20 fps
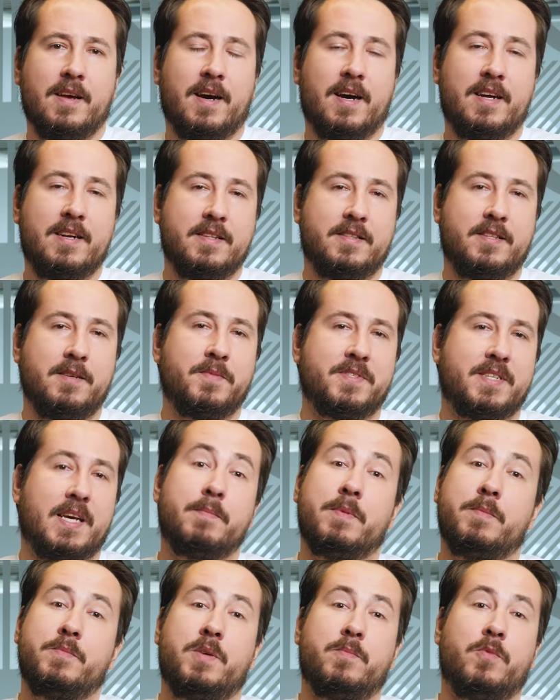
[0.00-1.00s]
ale tym
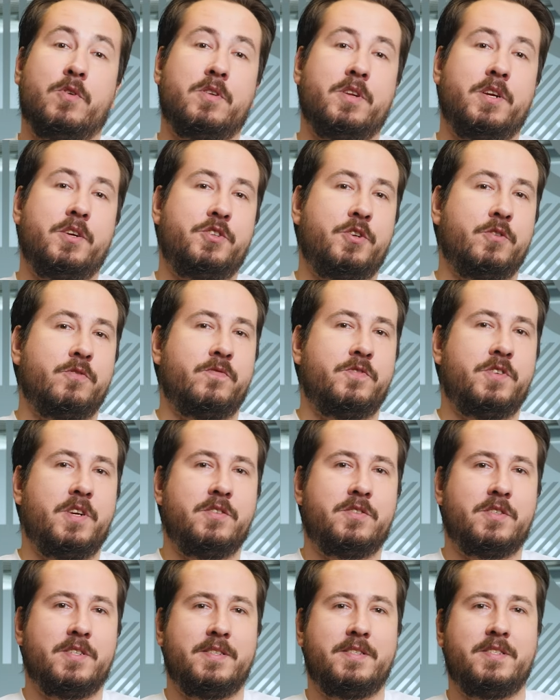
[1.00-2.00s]
samym nie mogli jej się
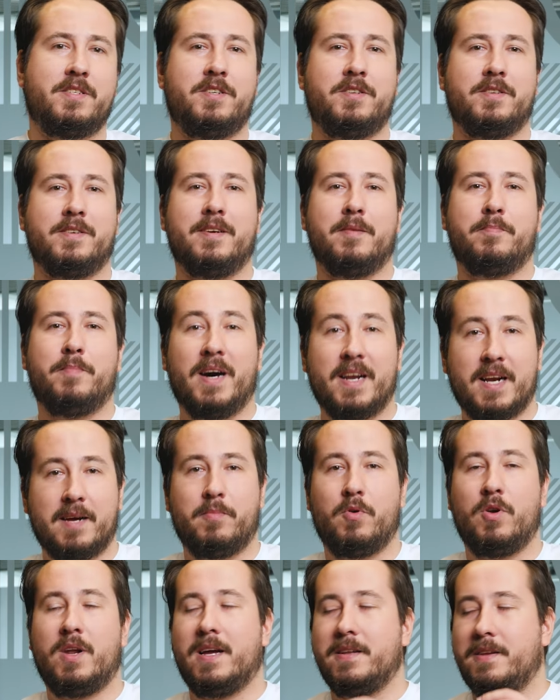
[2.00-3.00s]
odwdzięczyć e,
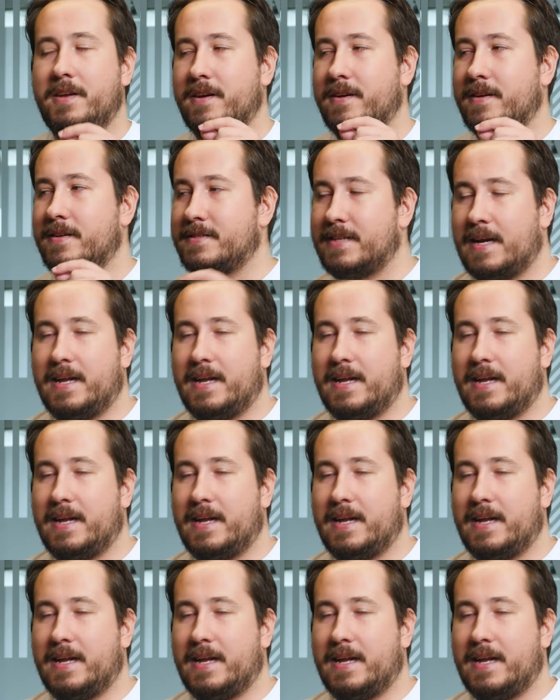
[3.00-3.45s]
parabolanie z